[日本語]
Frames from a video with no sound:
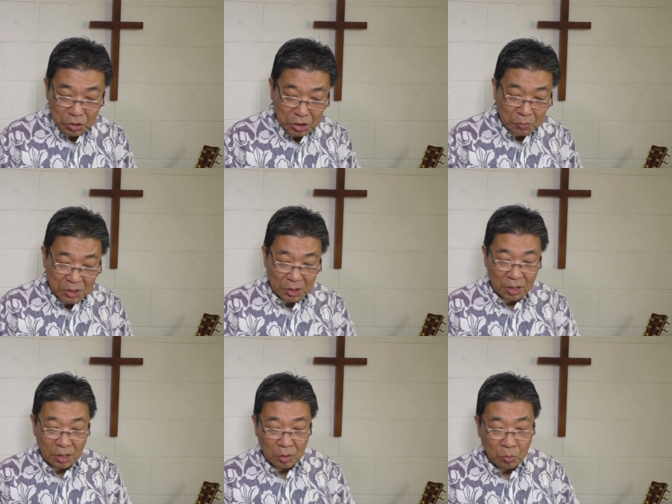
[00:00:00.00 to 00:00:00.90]
ルにしました
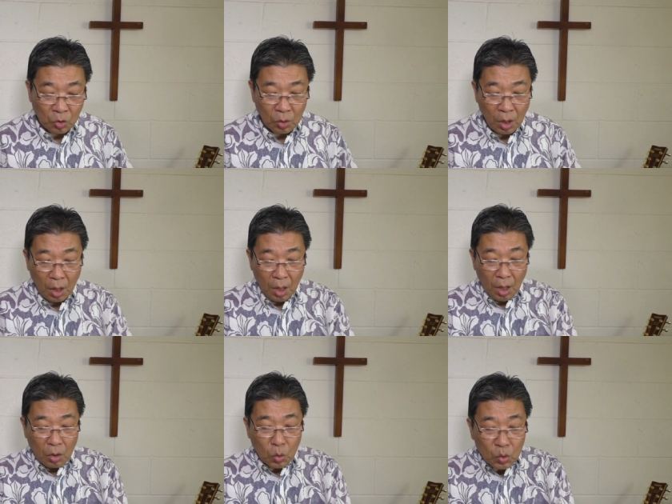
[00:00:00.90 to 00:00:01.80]
けれども
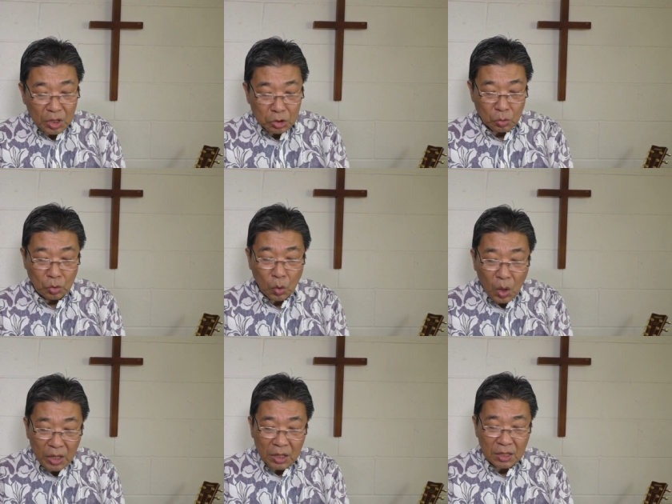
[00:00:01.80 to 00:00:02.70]
この箇所
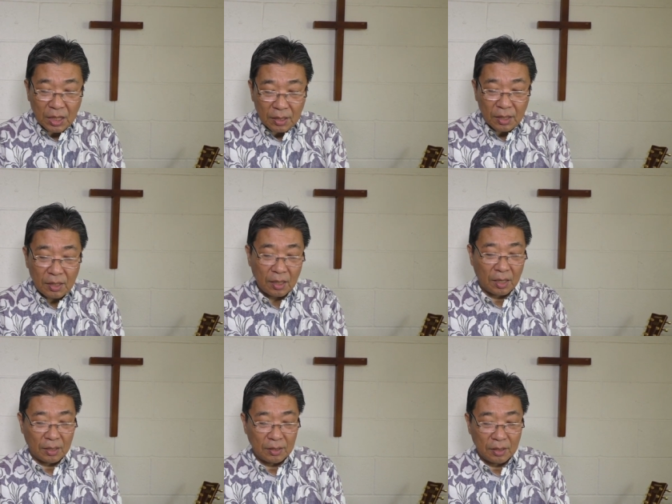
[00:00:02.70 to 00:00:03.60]
ヨハネだけ
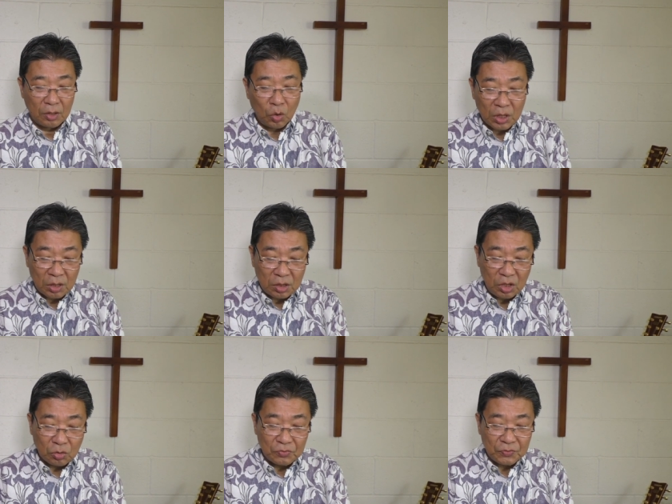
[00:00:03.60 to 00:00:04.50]
がヨハネに
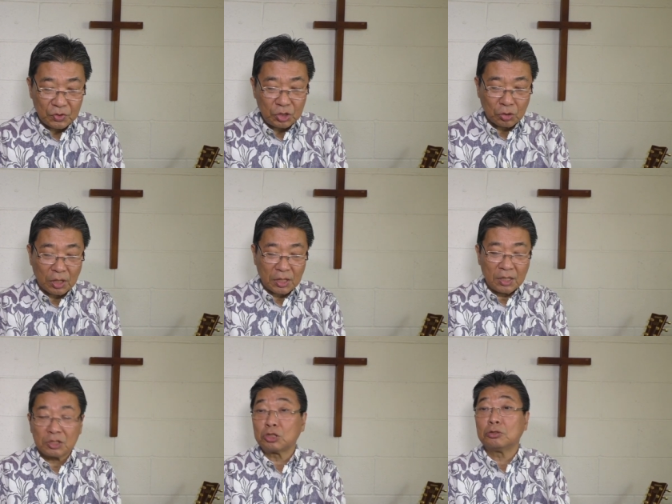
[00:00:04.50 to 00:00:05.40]
よる福音書だけ
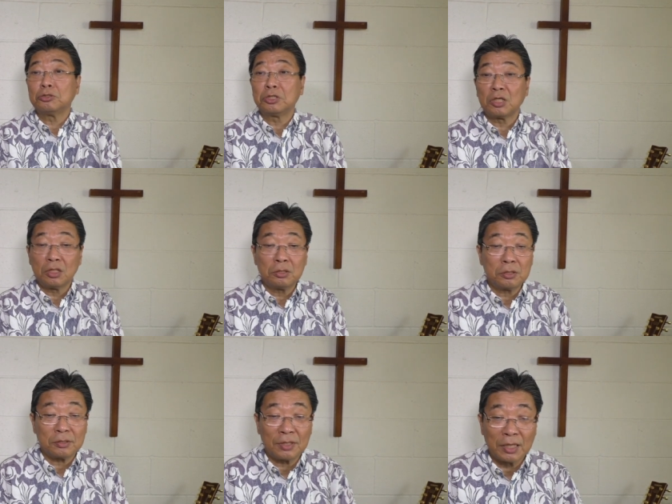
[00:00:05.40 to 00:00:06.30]
が記してい
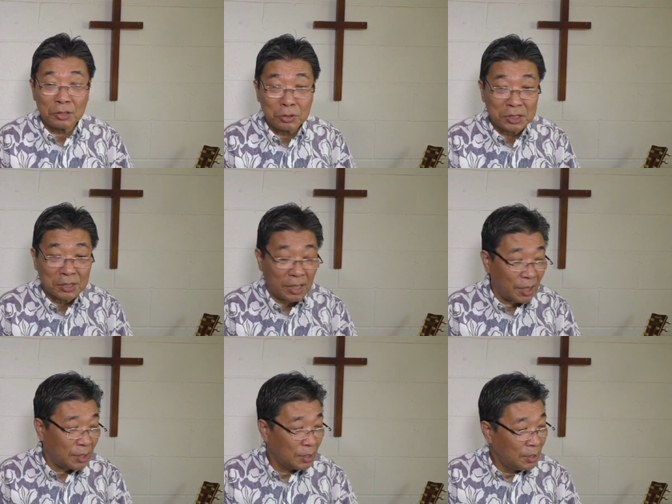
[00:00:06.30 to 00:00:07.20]
る内容です
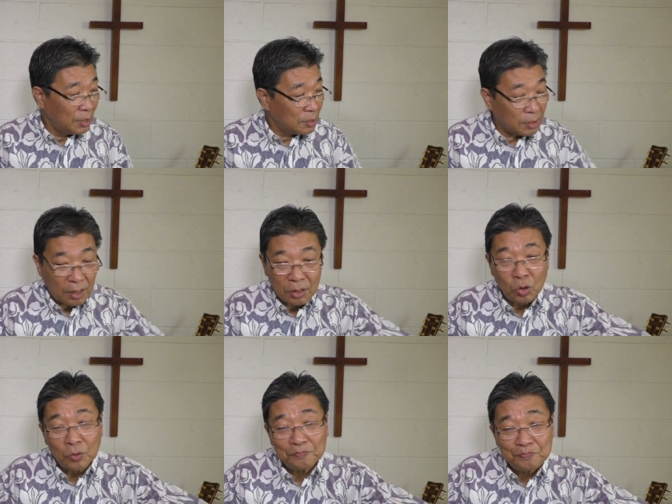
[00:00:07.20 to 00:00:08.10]
ね。であ
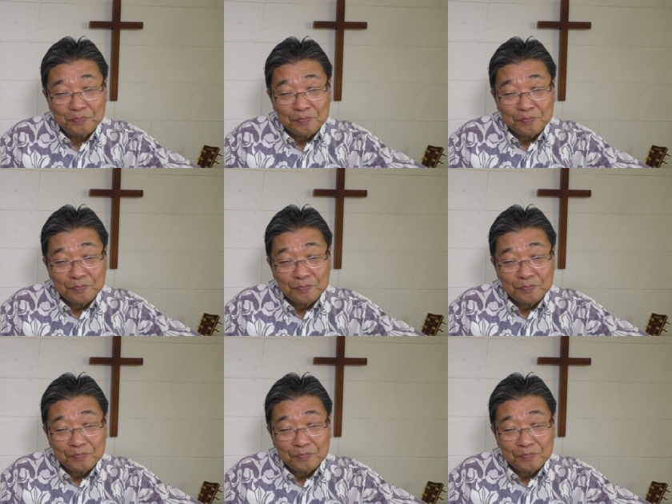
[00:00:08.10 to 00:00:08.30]
の